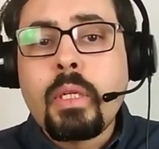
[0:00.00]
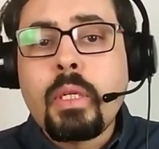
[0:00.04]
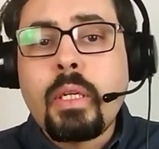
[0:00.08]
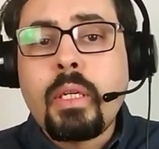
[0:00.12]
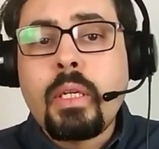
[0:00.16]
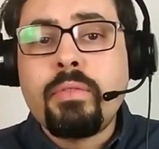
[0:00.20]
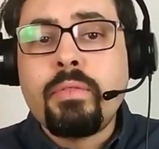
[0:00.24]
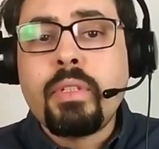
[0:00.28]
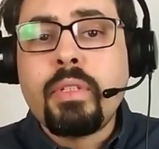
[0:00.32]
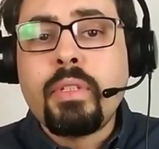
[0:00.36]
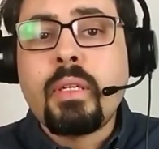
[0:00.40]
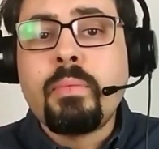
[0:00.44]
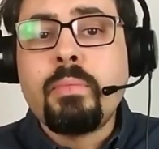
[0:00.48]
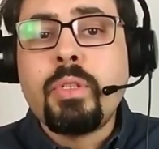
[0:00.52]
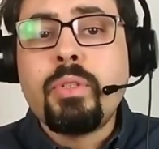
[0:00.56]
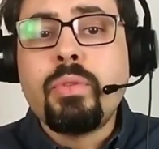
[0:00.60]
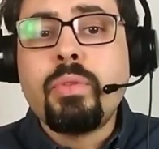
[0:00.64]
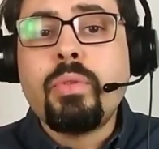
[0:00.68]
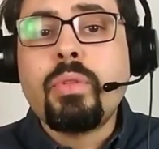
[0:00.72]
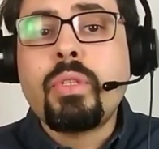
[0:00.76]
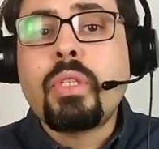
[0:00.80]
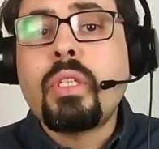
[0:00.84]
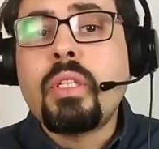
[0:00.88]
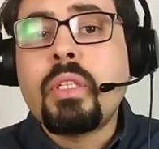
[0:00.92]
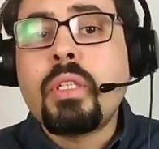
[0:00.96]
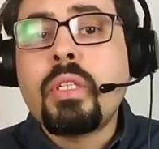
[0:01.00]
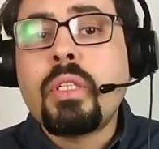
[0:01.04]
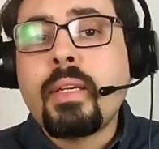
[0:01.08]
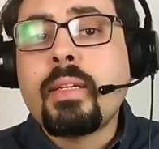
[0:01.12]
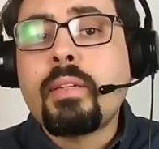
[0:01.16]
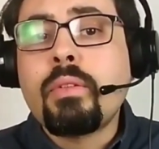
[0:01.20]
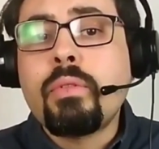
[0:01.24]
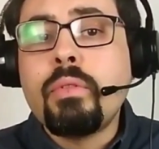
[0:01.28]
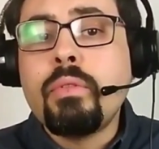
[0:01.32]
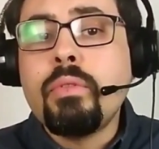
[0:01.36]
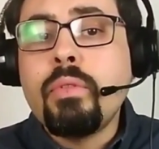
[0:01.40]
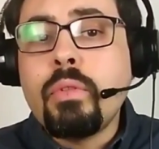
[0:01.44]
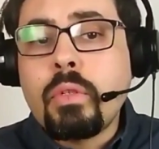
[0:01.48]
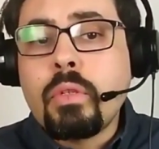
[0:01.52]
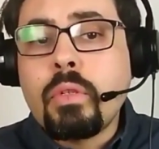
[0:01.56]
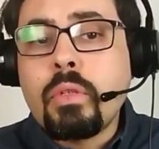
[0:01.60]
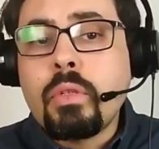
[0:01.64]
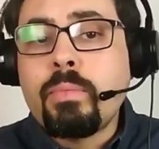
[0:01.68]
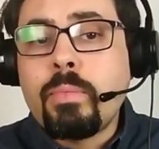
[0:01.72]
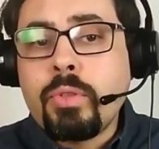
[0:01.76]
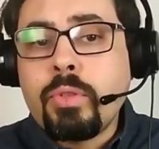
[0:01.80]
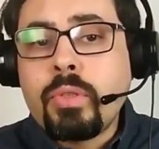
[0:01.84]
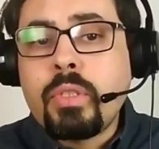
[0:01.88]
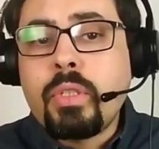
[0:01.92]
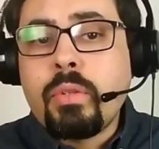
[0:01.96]
La mhm. vitamine E qui est très connue
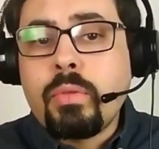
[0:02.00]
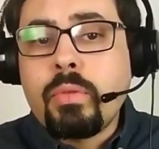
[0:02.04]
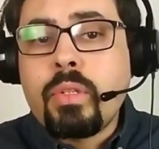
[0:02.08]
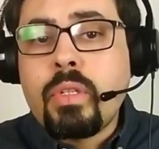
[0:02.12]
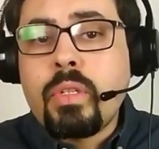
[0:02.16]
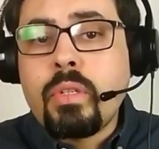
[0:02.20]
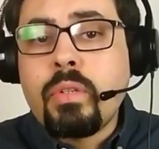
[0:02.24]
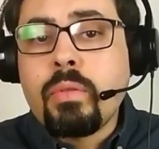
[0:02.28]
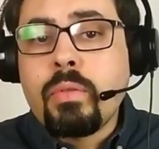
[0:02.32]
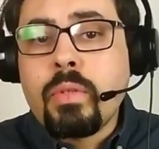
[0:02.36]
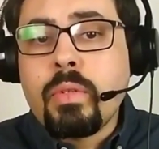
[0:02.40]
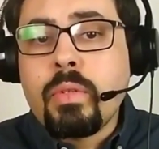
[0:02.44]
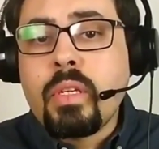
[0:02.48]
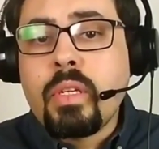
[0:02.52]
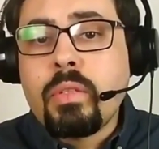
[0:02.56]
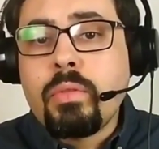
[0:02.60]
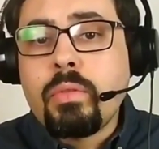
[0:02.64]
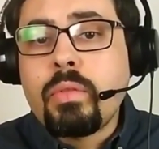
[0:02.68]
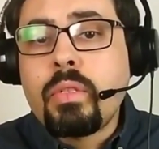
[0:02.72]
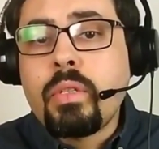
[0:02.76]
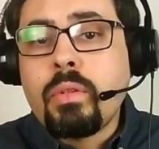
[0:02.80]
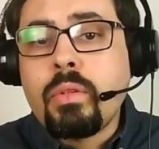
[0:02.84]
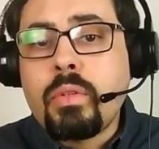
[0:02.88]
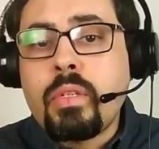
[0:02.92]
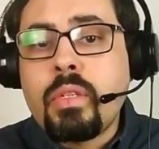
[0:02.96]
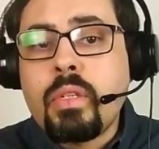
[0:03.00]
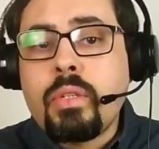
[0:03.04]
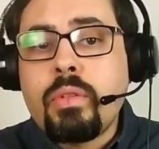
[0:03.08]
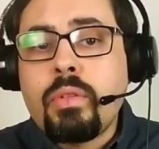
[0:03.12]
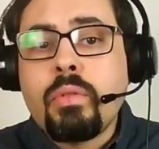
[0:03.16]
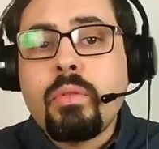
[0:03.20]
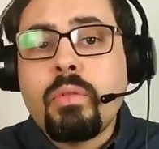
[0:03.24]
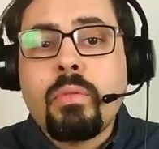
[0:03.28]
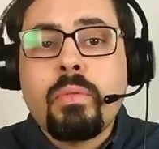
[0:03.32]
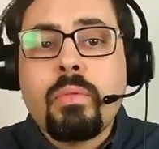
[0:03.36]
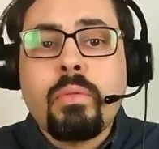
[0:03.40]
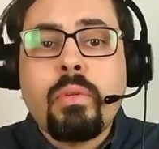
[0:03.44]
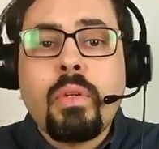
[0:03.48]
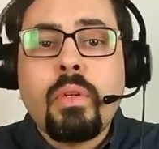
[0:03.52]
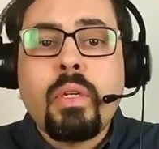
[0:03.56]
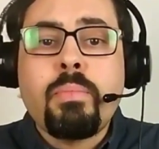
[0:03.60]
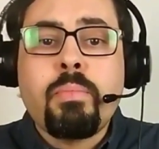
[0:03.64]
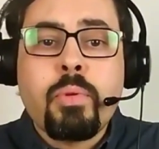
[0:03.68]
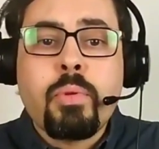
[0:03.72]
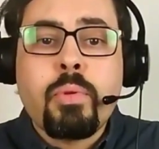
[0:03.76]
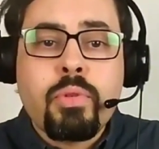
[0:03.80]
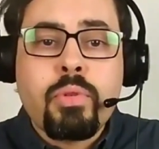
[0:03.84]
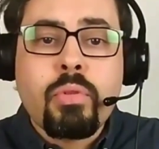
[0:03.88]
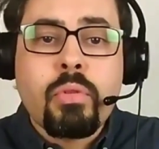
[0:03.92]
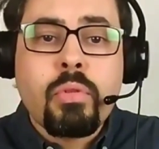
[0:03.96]
comme antioxydant, c'est un antioxydant
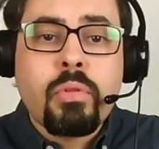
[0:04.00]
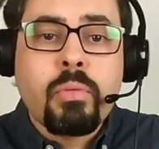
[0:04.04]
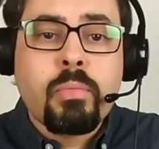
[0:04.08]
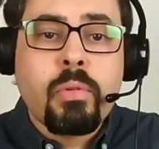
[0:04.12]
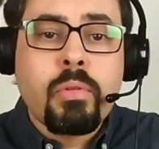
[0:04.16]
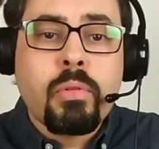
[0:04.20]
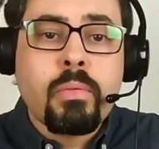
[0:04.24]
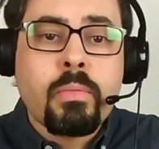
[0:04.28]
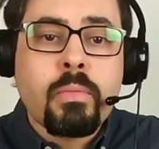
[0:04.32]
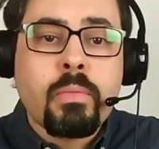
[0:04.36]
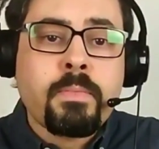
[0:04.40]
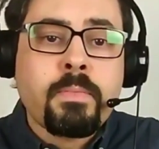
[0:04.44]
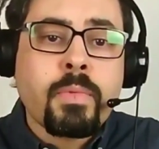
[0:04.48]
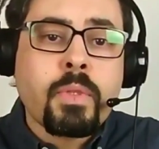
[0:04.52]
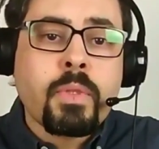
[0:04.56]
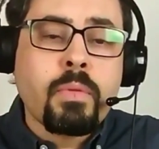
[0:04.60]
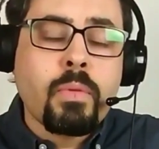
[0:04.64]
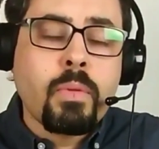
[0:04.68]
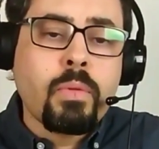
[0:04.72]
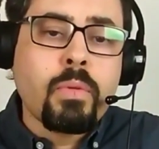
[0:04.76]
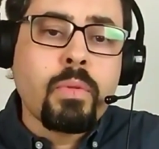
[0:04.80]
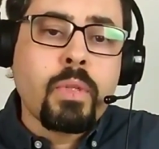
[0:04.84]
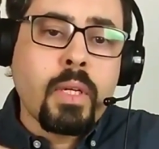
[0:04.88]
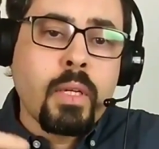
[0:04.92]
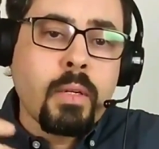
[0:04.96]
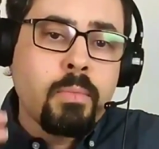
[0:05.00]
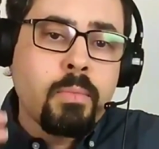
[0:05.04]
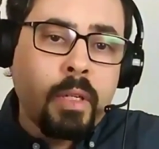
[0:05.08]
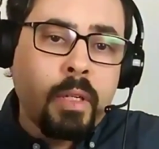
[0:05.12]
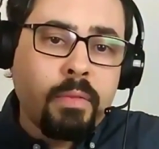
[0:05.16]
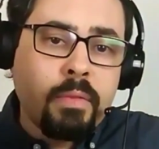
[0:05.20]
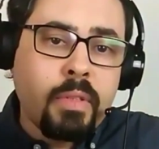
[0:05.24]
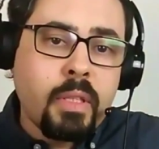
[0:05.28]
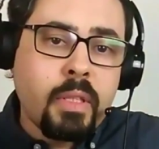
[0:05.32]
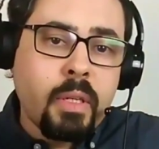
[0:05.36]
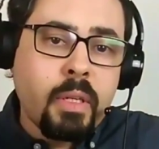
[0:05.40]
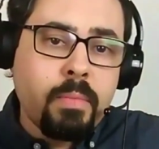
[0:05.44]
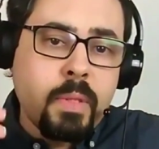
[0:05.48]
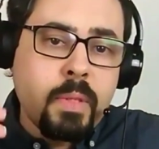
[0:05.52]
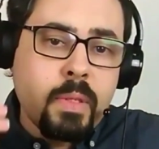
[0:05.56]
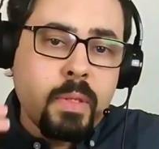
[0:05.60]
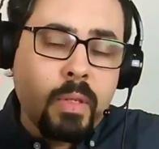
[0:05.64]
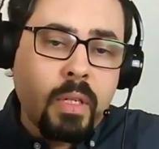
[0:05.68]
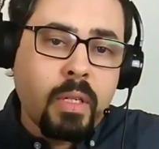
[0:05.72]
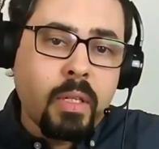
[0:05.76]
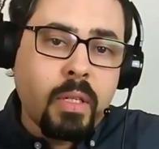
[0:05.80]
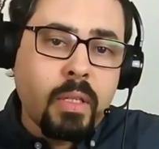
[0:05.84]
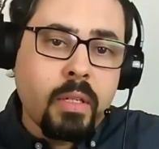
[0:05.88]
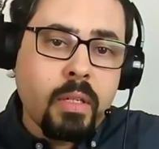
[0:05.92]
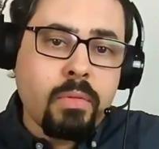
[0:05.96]
liposoluble. Donc, contrairement à la vitamine
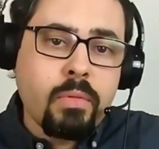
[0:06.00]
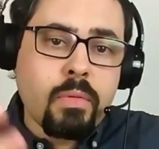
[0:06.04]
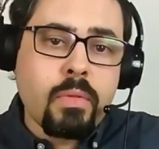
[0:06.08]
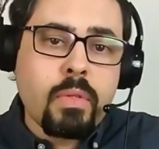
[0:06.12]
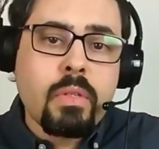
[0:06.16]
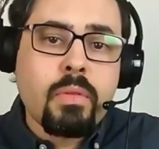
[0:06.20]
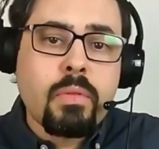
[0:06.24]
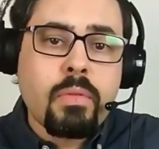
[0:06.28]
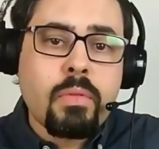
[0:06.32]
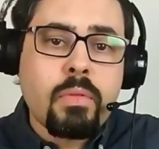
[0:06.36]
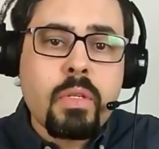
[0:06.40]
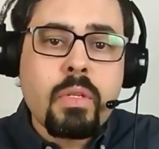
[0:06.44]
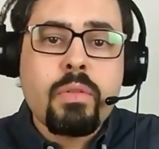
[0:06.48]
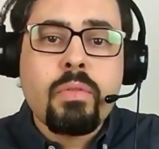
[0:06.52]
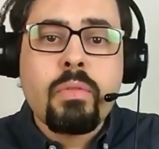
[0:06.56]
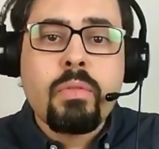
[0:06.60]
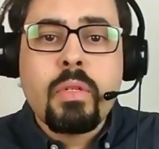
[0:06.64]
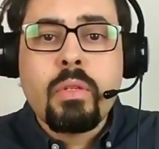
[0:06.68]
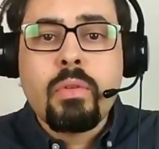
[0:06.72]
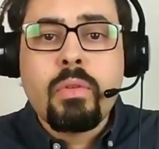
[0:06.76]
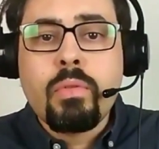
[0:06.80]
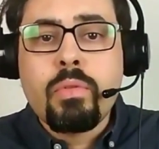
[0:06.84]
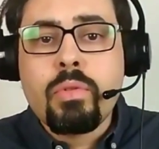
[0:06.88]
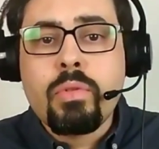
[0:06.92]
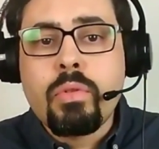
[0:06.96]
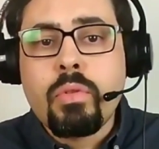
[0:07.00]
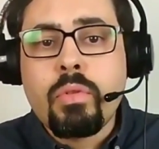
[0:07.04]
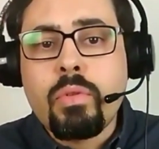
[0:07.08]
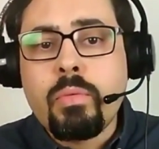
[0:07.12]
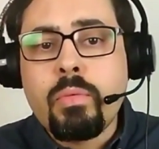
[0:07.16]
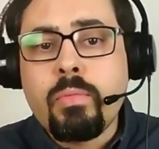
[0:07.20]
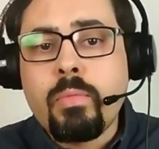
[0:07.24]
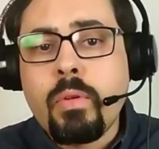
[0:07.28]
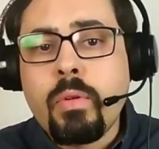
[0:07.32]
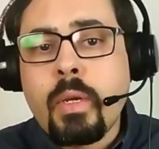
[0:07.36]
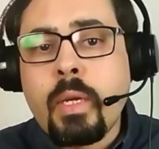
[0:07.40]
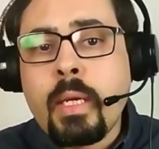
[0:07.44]
C qui est un antioxydant hydrosoluble.